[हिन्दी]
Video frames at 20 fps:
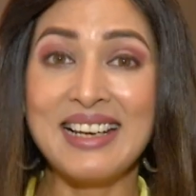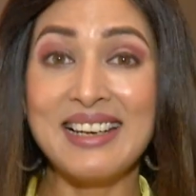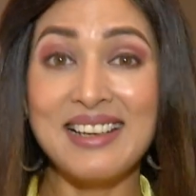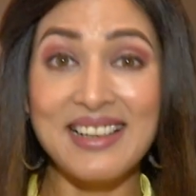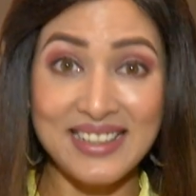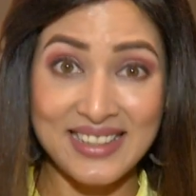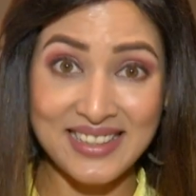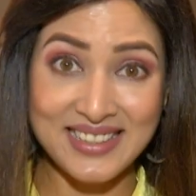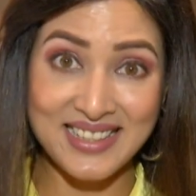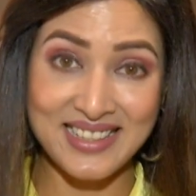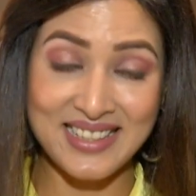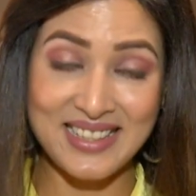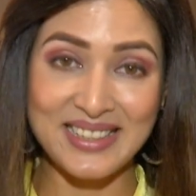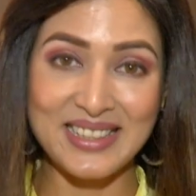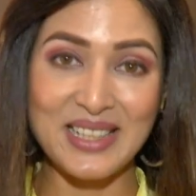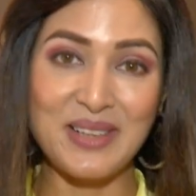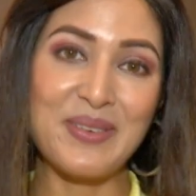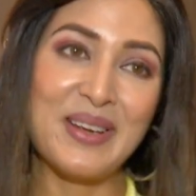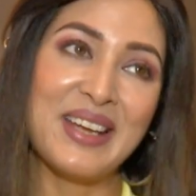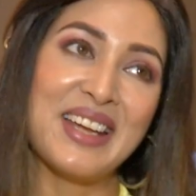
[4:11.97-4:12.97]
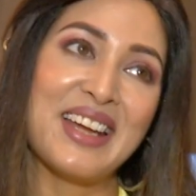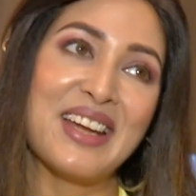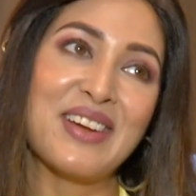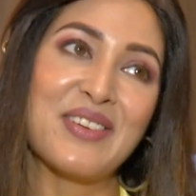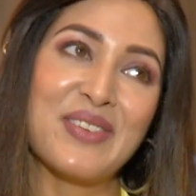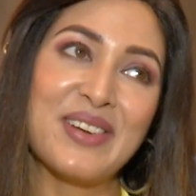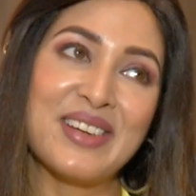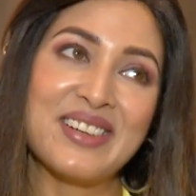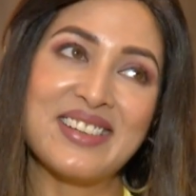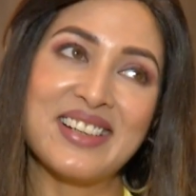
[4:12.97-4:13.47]
लड़ते झगड़ते भी हैं
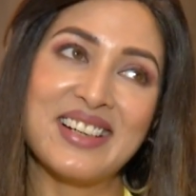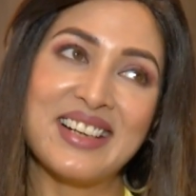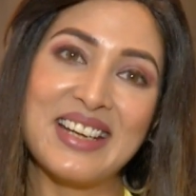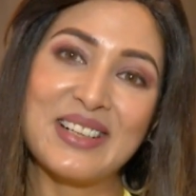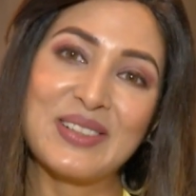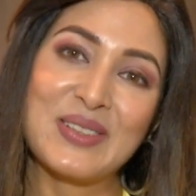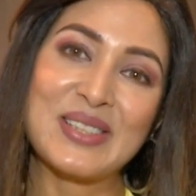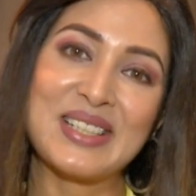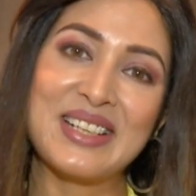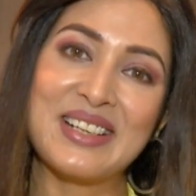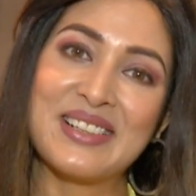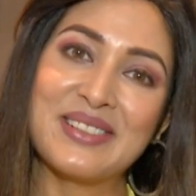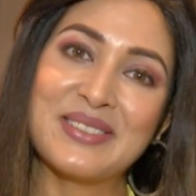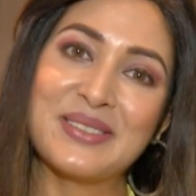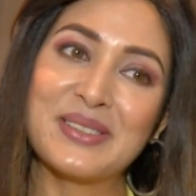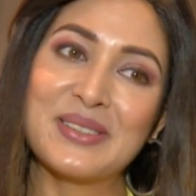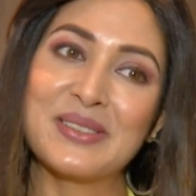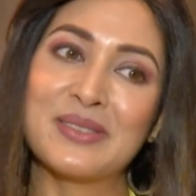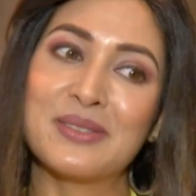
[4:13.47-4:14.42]
फिर एक दूसरे को